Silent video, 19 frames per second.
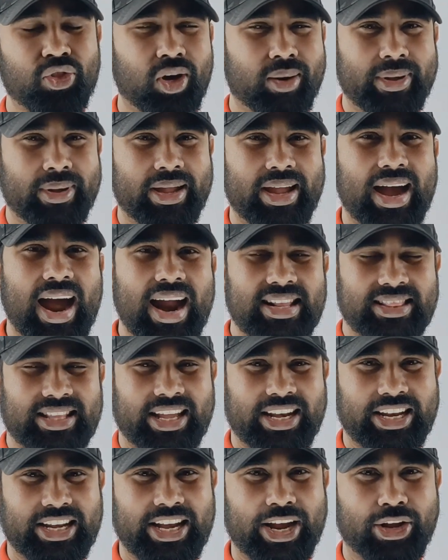তবে আর
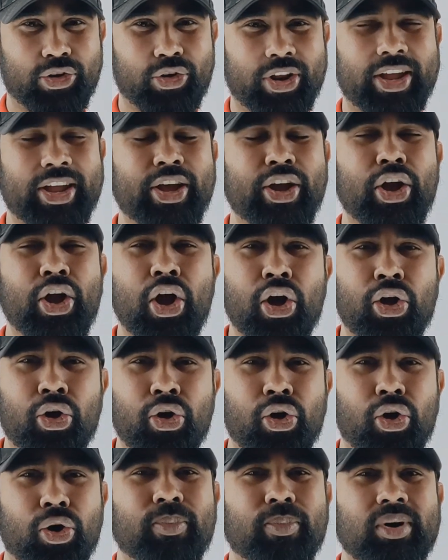দেরি না করে
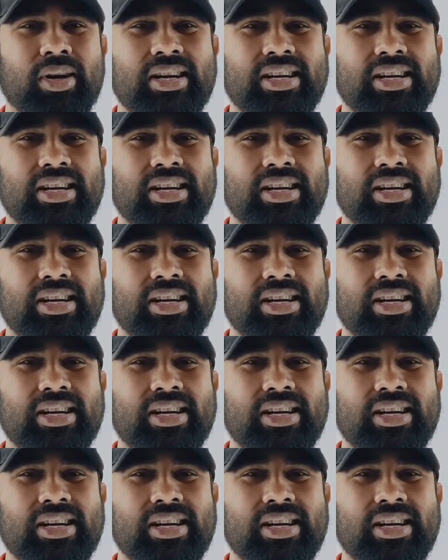খুব